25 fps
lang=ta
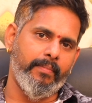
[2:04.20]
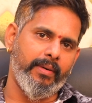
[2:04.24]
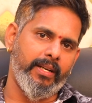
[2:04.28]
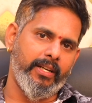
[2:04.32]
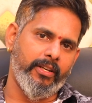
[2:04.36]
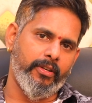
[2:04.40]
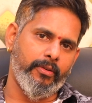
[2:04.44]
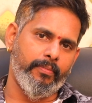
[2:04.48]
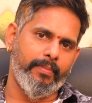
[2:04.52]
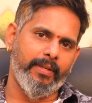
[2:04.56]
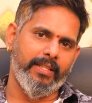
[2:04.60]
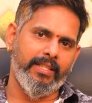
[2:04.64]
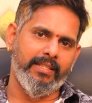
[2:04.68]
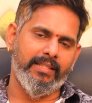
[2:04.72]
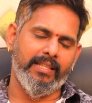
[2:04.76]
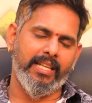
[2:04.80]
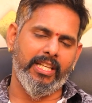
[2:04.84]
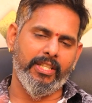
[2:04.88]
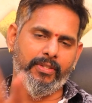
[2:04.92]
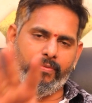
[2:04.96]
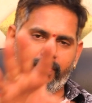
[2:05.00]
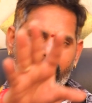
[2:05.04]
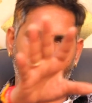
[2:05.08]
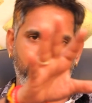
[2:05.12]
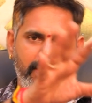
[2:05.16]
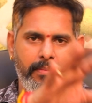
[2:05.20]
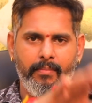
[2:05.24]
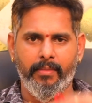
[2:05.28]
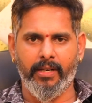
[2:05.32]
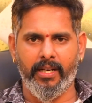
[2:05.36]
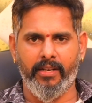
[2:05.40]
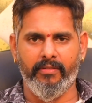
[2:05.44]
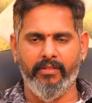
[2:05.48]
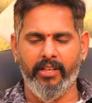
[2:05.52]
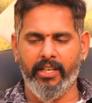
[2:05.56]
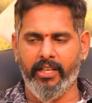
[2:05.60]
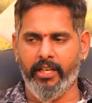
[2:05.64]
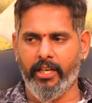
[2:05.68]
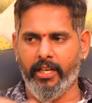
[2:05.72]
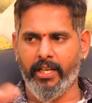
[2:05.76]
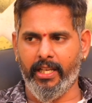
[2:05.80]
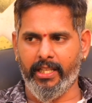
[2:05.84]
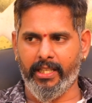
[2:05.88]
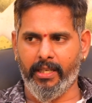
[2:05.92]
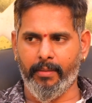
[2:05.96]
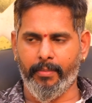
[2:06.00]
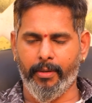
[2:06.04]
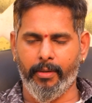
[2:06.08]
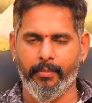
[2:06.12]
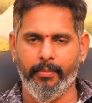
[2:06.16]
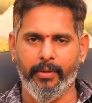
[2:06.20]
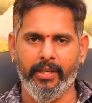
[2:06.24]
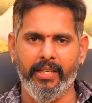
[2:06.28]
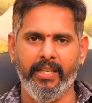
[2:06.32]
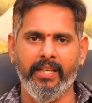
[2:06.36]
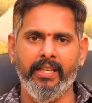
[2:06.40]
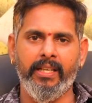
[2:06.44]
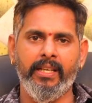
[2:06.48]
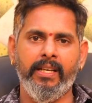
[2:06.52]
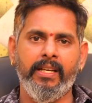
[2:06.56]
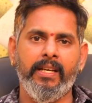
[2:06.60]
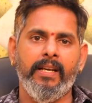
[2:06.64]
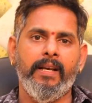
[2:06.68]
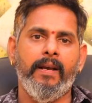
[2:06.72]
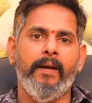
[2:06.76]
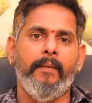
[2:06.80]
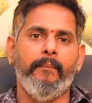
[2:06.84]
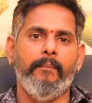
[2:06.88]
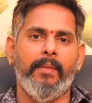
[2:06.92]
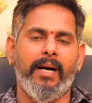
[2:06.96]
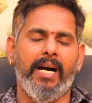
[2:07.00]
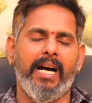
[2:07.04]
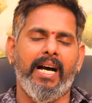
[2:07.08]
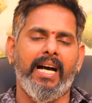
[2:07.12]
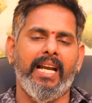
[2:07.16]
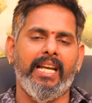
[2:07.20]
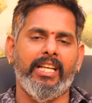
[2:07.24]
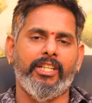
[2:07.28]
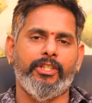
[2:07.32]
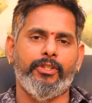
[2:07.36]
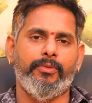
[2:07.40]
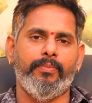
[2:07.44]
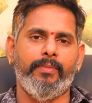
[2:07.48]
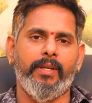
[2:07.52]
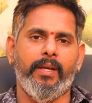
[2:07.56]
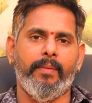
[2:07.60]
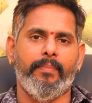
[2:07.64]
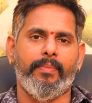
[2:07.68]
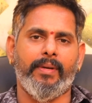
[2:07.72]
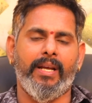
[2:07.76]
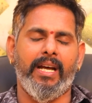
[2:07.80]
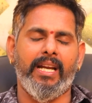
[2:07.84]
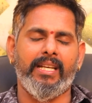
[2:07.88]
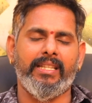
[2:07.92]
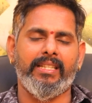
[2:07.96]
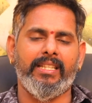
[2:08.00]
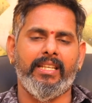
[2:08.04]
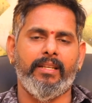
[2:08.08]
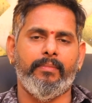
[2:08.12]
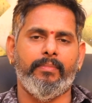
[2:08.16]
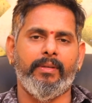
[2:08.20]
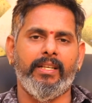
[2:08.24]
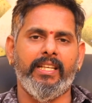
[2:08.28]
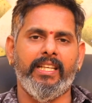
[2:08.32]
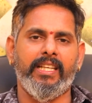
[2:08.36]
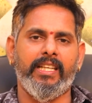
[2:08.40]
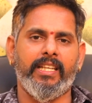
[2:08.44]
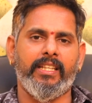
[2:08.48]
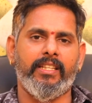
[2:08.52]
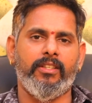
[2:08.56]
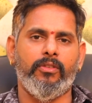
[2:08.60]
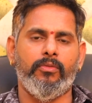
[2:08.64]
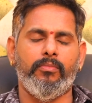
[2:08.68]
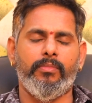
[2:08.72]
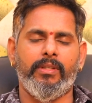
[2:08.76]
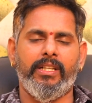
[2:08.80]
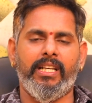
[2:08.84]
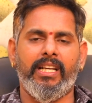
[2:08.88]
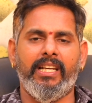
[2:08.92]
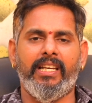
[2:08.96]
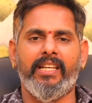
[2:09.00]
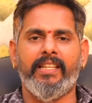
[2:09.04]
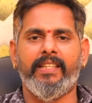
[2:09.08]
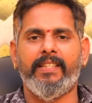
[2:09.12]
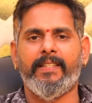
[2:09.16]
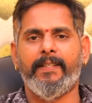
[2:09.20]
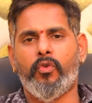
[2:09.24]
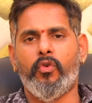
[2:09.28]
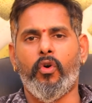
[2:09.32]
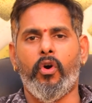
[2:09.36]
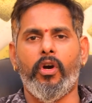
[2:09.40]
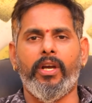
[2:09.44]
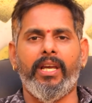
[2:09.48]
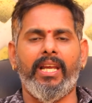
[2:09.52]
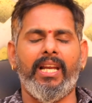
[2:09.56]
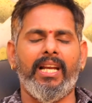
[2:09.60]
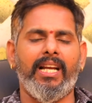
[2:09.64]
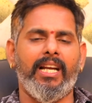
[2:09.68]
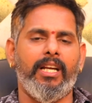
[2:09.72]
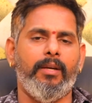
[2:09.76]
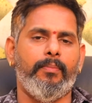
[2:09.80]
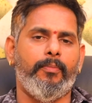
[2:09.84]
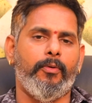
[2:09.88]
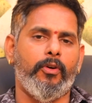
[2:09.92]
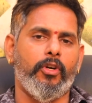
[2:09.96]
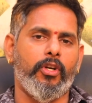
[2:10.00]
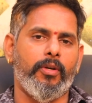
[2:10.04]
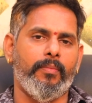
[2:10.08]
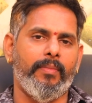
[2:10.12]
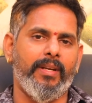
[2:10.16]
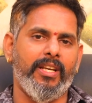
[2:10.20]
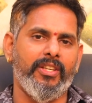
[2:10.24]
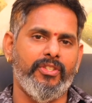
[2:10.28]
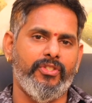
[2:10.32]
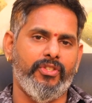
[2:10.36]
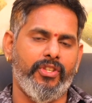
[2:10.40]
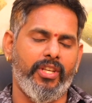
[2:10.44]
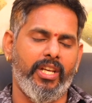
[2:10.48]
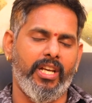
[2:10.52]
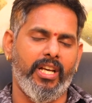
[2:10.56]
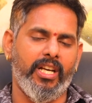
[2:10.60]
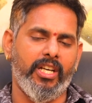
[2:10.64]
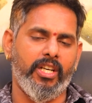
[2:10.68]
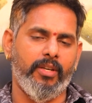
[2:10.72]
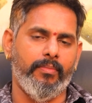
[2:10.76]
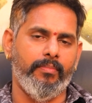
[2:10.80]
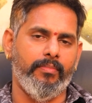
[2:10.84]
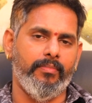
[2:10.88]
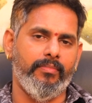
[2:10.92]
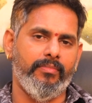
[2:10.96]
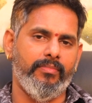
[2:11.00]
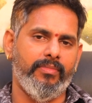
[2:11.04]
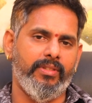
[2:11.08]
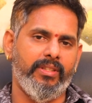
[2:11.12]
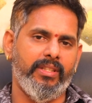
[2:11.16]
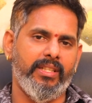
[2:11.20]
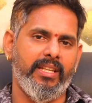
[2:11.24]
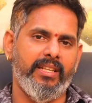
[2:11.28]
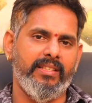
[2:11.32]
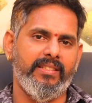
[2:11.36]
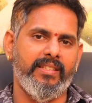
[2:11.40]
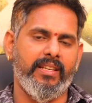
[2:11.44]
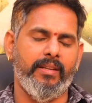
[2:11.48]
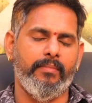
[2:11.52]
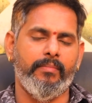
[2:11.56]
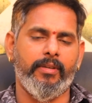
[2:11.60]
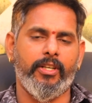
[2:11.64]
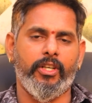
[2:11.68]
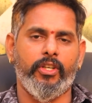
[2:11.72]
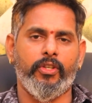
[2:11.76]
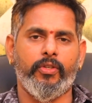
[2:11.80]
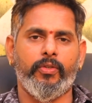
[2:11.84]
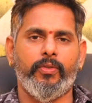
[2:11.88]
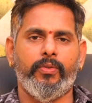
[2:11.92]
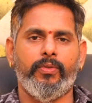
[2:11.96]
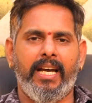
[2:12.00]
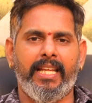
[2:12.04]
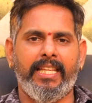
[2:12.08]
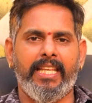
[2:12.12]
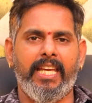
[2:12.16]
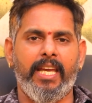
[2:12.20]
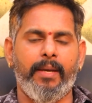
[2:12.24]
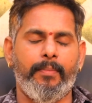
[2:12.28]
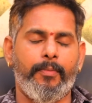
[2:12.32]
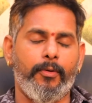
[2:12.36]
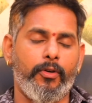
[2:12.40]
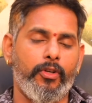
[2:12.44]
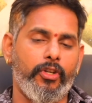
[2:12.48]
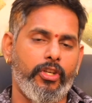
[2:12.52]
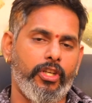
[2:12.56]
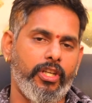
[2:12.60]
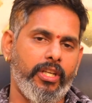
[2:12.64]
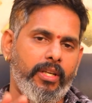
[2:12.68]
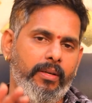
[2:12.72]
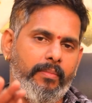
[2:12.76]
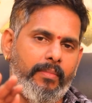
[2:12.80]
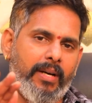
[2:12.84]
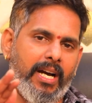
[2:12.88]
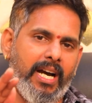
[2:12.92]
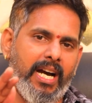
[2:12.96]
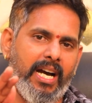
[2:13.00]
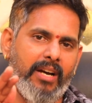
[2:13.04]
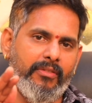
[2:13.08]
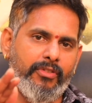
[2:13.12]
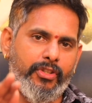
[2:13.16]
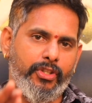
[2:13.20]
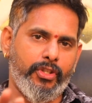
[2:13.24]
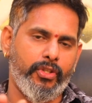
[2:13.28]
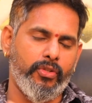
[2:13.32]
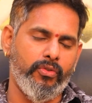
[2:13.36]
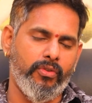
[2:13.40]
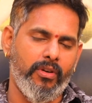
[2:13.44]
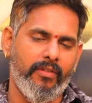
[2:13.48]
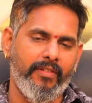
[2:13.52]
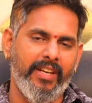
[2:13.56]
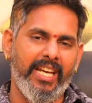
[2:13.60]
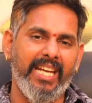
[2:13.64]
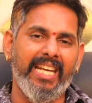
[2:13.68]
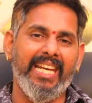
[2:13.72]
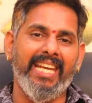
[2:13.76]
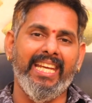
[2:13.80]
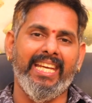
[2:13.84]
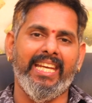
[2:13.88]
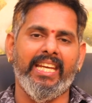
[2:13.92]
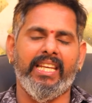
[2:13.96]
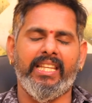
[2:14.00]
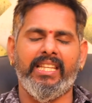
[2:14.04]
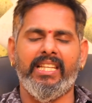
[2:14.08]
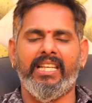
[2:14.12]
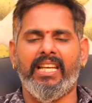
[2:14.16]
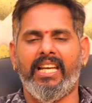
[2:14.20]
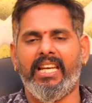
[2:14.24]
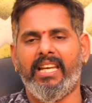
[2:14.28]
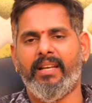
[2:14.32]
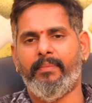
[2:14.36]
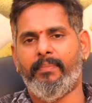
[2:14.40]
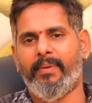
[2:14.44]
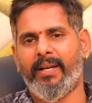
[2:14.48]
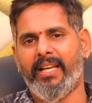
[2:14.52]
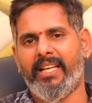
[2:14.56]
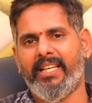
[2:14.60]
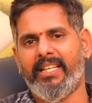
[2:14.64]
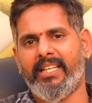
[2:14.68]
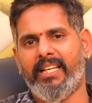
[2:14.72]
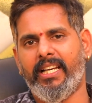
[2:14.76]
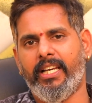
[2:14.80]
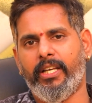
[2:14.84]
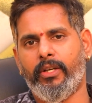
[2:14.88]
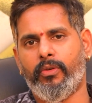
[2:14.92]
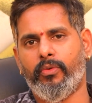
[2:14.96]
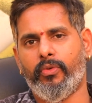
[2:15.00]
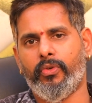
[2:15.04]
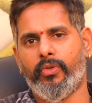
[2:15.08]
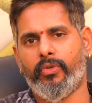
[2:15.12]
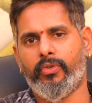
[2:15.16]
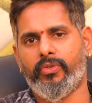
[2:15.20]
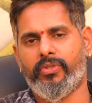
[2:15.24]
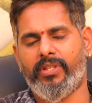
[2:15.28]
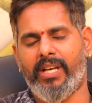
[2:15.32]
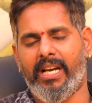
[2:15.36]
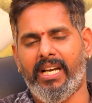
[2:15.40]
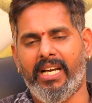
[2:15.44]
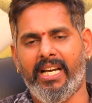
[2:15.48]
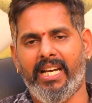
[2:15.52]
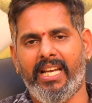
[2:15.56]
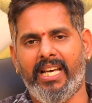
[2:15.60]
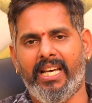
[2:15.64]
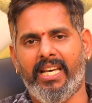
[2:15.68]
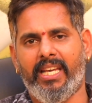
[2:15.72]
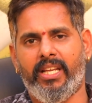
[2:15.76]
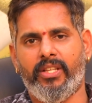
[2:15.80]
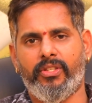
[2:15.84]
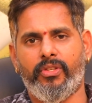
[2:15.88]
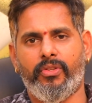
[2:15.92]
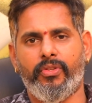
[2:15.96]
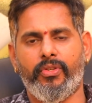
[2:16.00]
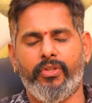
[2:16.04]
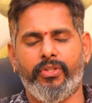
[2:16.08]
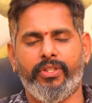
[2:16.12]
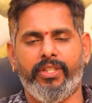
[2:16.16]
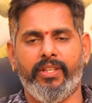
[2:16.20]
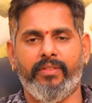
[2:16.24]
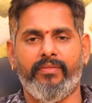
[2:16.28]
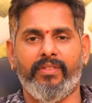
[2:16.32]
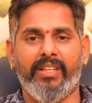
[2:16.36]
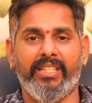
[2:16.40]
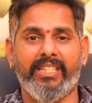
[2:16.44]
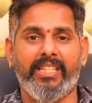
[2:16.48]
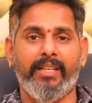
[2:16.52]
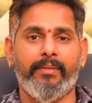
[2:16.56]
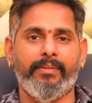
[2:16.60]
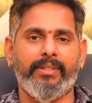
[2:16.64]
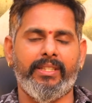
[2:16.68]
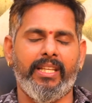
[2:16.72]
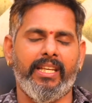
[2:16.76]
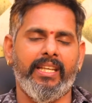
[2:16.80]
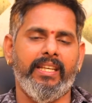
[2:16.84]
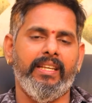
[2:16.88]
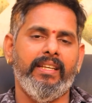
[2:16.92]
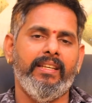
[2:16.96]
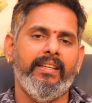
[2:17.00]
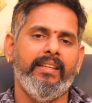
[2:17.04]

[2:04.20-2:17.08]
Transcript: அம்பாள் இருப்போம் அது சரஸ்வதி அம்பாளை வேண்டின்னு அதுக்கப்புறம் போய் மகாலட்சுமியை பிரார்த்தனை பண்ணிக்கிறது ரொம்ப நல்லது கோயில்கள் போனோம்னா ஸ்ரீரங்கம் தரிசனம் பண்ணணும் அதே போன்று மகாவிஷ்ணுவை வேண்டிக்கிறது நல்ல பலன்களை கொடுக்கும் சங்கடகர சதுர்த்தி விரதத்தை